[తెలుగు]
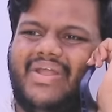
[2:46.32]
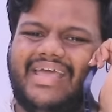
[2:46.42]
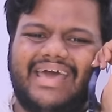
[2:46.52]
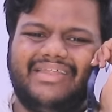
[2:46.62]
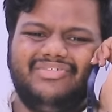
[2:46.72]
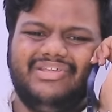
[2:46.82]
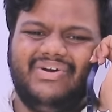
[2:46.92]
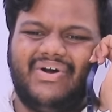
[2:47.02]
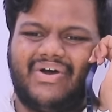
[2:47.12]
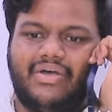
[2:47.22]
ఒరే
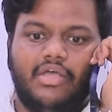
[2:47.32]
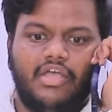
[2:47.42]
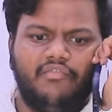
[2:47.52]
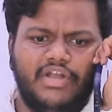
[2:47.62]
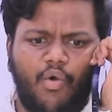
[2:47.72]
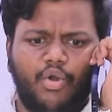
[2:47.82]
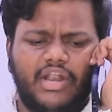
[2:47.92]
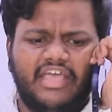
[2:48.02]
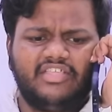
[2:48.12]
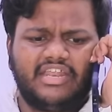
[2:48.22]
కరిసీను
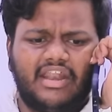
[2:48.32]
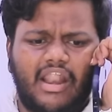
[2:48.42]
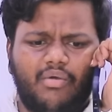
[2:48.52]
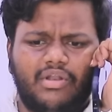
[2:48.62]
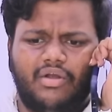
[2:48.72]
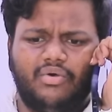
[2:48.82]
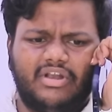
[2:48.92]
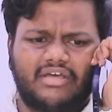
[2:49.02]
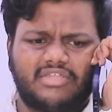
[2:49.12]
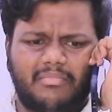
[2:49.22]
వీడెవడో నైజీరియన్ లా ఉన్నాడు
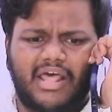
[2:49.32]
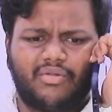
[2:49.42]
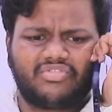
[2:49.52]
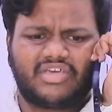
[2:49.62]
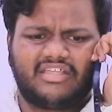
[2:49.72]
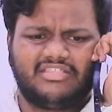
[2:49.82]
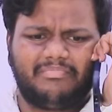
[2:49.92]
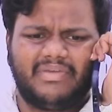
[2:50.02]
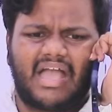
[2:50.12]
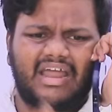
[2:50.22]
డ్రగ్స్ అమ్మడానికి వచ్చారని
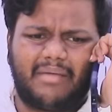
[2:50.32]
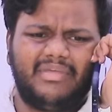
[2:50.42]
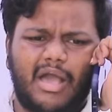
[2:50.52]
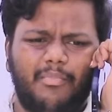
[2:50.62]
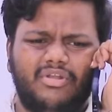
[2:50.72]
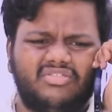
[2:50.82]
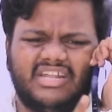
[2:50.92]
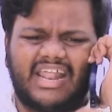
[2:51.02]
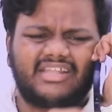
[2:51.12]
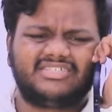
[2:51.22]
చెప్పి అక్కడ అమెరికన్
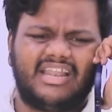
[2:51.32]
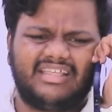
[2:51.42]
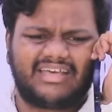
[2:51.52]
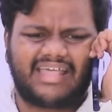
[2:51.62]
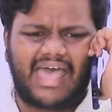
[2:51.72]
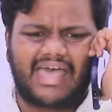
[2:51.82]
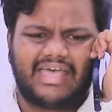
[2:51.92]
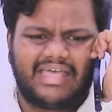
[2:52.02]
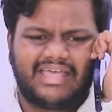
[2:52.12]
పోలీసులు నేను అరెస్ట్ చేయలేదు కదా